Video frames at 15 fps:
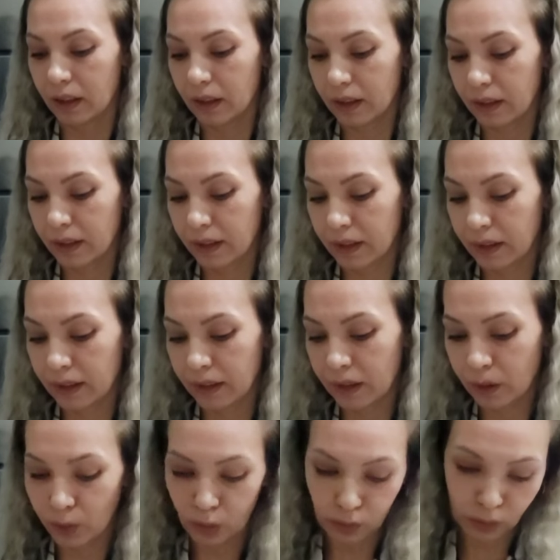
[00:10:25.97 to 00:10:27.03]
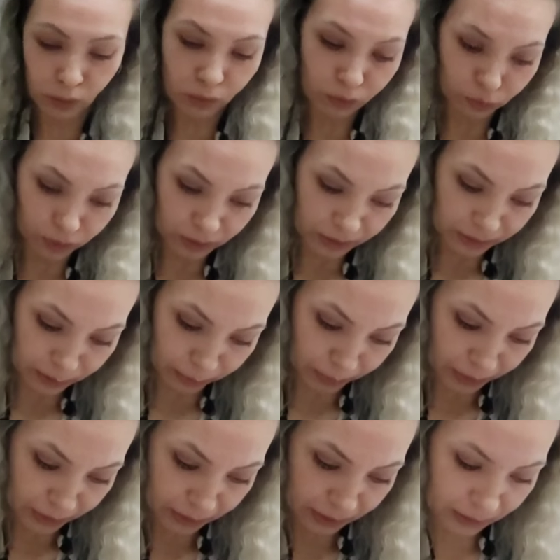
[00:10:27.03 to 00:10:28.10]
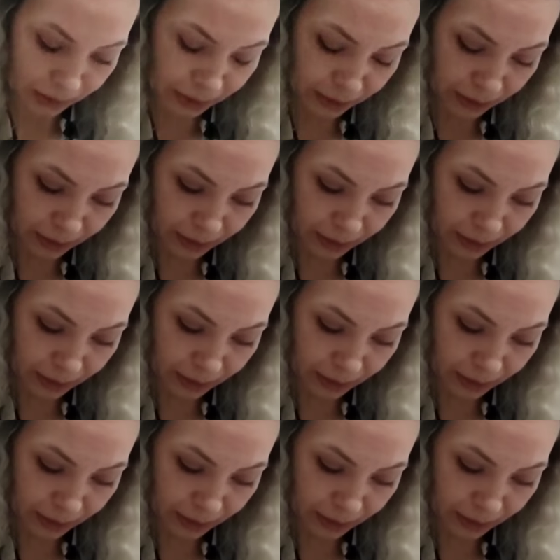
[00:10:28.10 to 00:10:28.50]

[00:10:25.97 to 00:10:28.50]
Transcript: Ee, onu da oradan alırım artık.